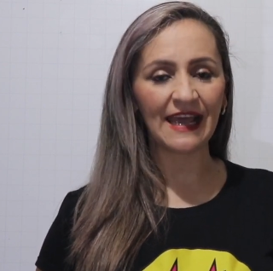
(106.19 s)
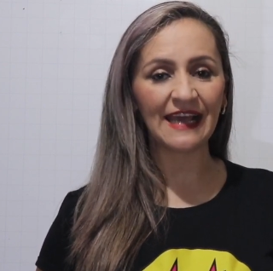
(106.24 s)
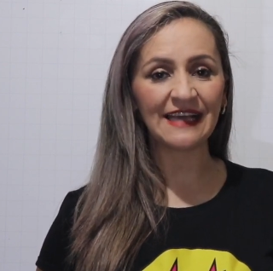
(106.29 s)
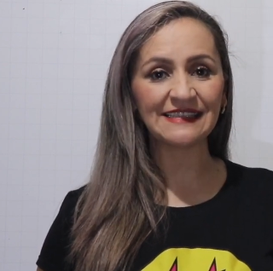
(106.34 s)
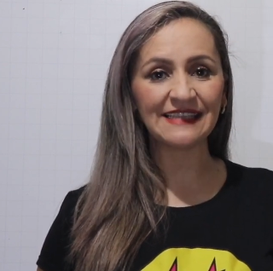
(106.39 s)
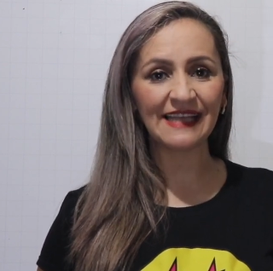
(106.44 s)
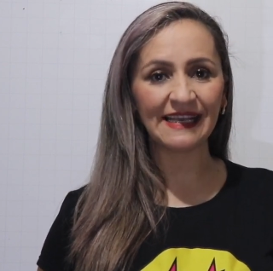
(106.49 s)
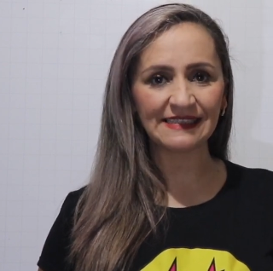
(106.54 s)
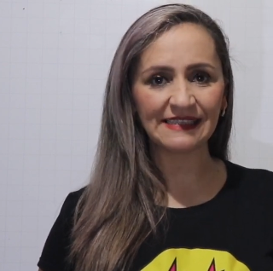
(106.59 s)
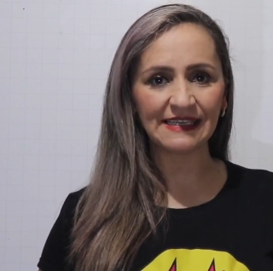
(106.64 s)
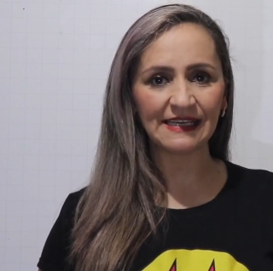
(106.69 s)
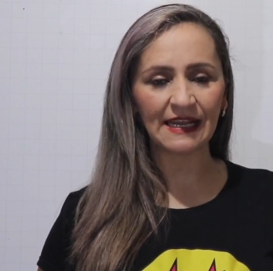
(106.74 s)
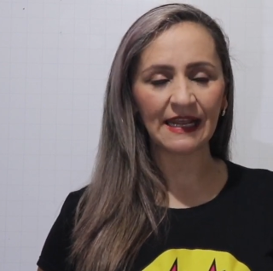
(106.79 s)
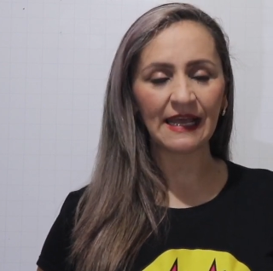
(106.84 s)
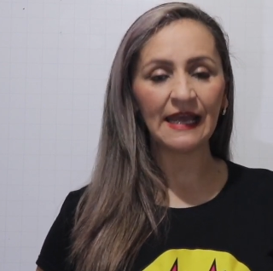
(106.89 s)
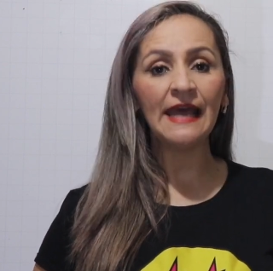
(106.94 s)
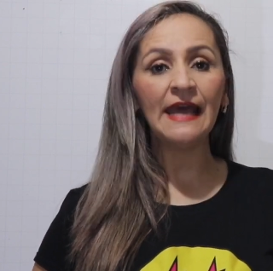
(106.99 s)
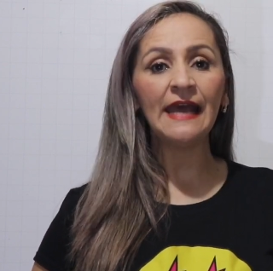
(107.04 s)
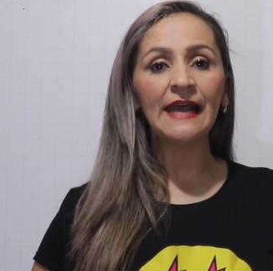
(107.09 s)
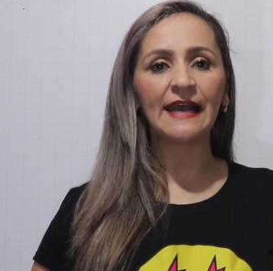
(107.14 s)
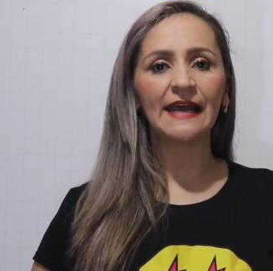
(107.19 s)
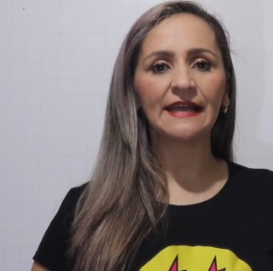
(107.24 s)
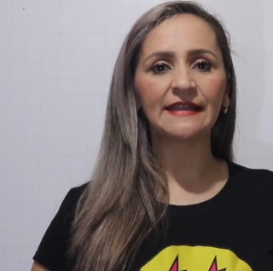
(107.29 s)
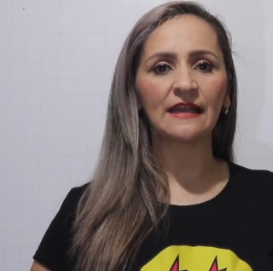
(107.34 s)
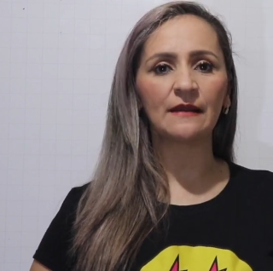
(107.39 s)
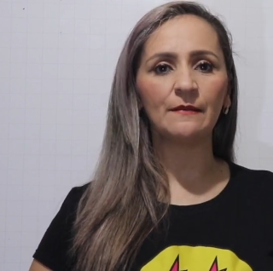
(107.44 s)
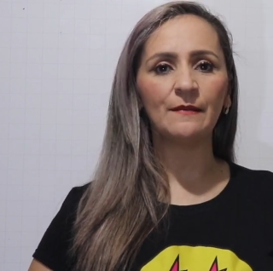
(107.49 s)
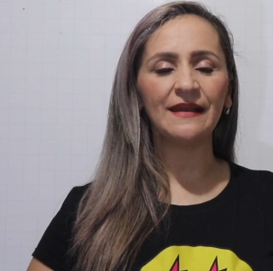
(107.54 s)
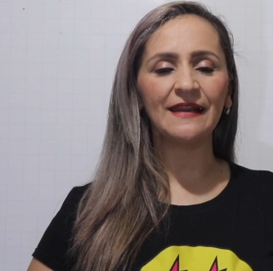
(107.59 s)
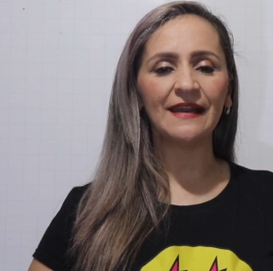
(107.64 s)
es decir, que
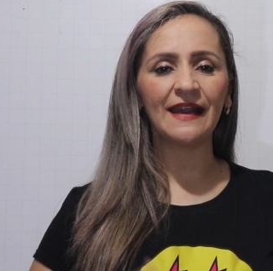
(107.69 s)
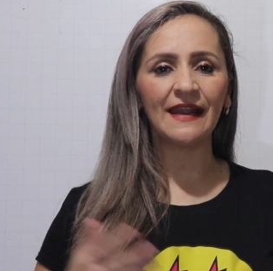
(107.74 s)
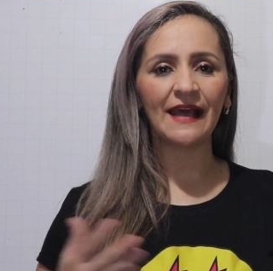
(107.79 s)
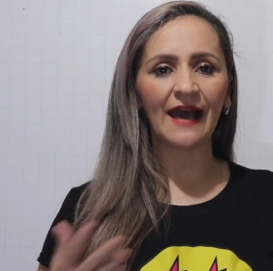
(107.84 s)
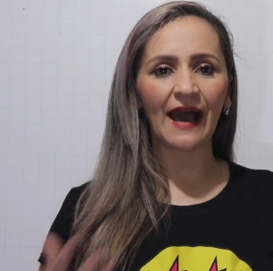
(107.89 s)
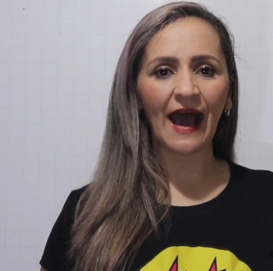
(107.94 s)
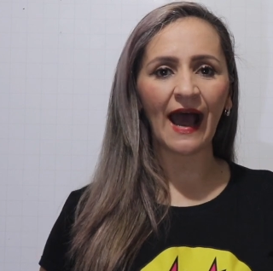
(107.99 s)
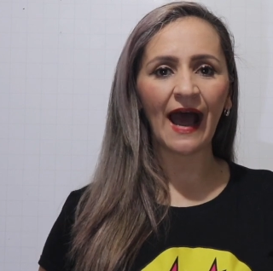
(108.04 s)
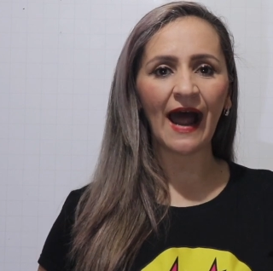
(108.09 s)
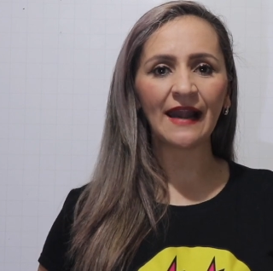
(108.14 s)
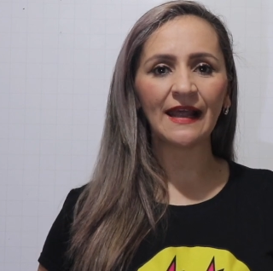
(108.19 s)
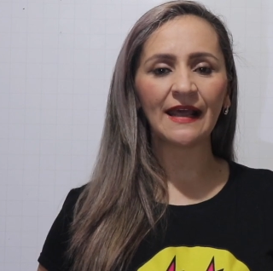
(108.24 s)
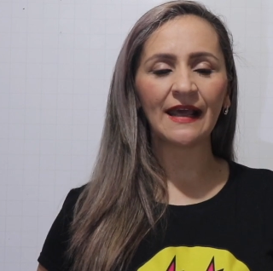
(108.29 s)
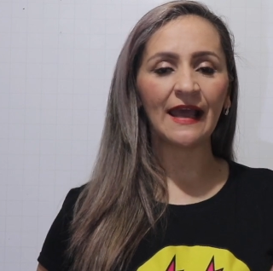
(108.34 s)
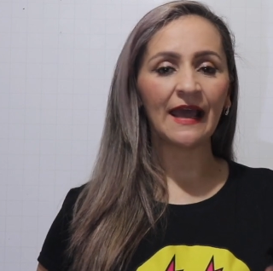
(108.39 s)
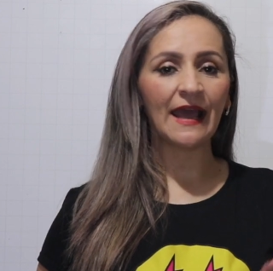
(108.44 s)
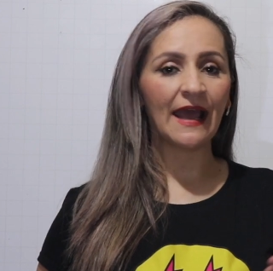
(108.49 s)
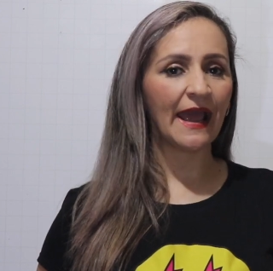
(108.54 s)
terminen ar,